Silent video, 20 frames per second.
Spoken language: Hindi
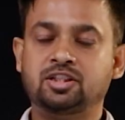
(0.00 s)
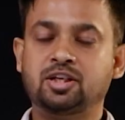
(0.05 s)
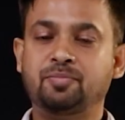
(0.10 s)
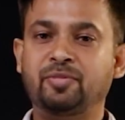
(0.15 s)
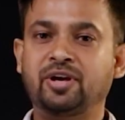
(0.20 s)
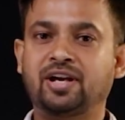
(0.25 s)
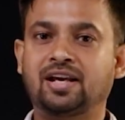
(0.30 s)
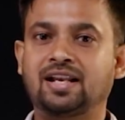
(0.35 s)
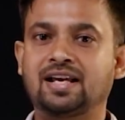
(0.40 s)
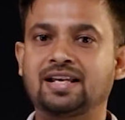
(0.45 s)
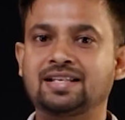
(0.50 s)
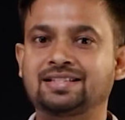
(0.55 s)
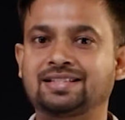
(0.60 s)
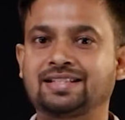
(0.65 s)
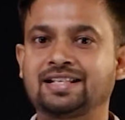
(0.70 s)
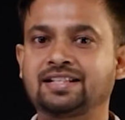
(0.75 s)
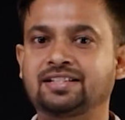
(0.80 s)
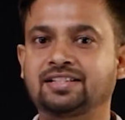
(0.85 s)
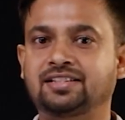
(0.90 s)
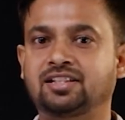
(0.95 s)
जब मैं क्लास
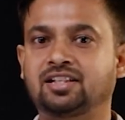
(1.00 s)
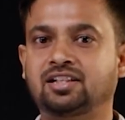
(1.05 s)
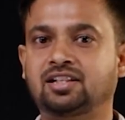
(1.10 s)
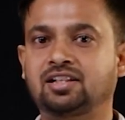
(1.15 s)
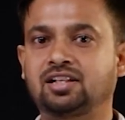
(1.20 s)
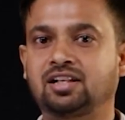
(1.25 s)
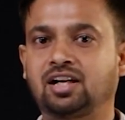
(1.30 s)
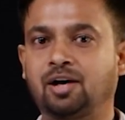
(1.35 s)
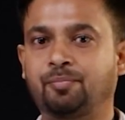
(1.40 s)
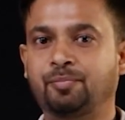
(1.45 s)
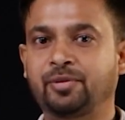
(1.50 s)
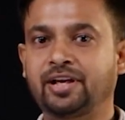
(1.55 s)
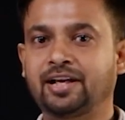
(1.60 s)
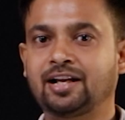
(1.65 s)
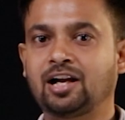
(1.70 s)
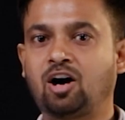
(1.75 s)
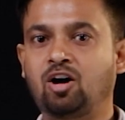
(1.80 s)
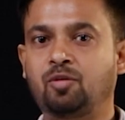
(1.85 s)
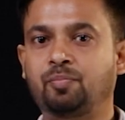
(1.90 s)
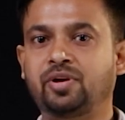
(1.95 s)
टेंथ तक अपने
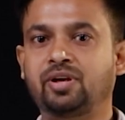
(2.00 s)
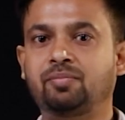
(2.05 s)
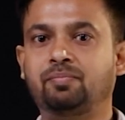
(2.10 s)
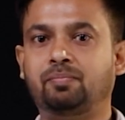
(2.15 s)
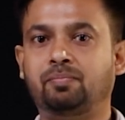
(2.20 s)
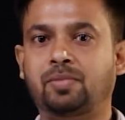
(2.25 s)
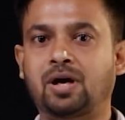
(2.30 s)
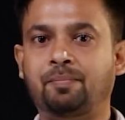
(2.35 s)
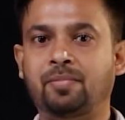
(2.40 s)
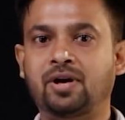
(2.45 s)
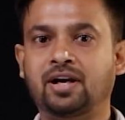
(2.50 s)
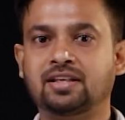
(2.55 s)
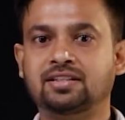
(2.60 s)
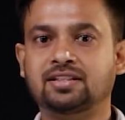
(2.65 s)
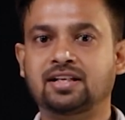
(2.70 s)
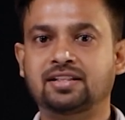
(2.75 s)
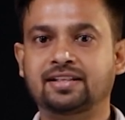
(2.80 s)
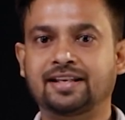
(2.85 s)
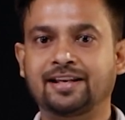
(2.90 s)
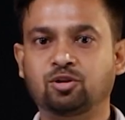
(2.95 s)
गांव में पापा के
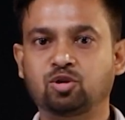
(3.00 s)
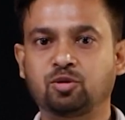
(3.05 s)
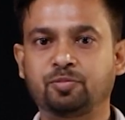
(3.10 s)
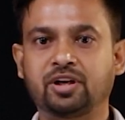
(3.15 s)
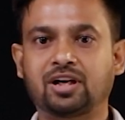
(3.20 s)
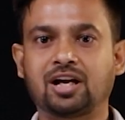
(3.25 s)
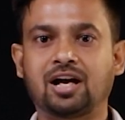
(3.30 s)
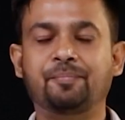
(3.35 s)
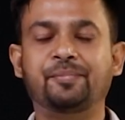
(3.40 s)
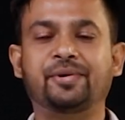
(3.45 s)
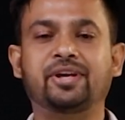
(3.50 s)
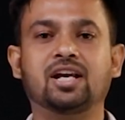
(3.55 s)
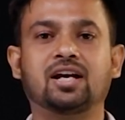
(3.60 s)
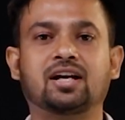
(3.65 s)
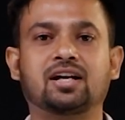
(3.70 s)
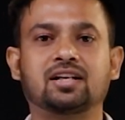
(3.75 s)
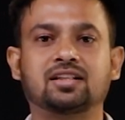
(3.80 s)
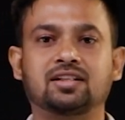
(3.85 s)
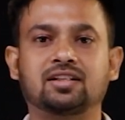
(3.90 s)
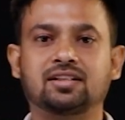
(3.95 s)
साथ खेतों में काम किया
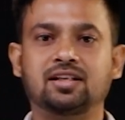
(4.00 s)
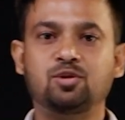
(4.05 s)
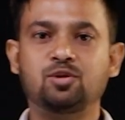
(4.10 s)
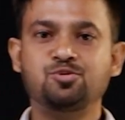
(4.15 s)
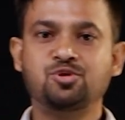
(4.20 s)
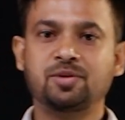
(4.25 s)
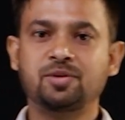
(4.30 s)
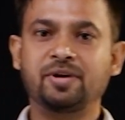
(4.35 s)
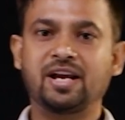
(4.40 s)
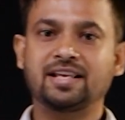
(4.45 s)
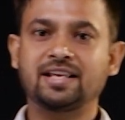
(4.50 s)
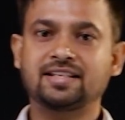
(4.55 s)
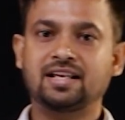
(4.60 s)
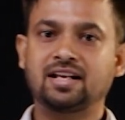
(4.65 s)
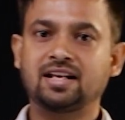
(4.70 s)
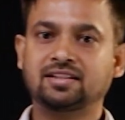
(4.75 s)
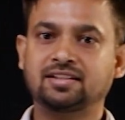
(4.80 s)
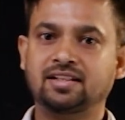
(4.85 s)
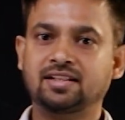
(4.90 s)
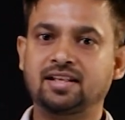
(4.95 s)
करता था उस समय ऐसा
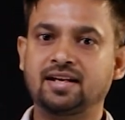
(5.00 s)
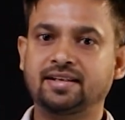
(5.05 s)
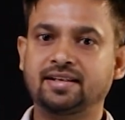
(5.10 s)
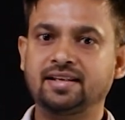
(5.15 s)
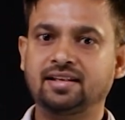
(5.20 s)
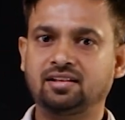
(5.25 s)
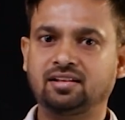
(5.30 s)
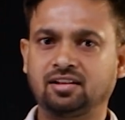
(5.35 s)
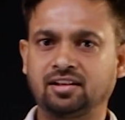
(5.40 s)
लगता था कि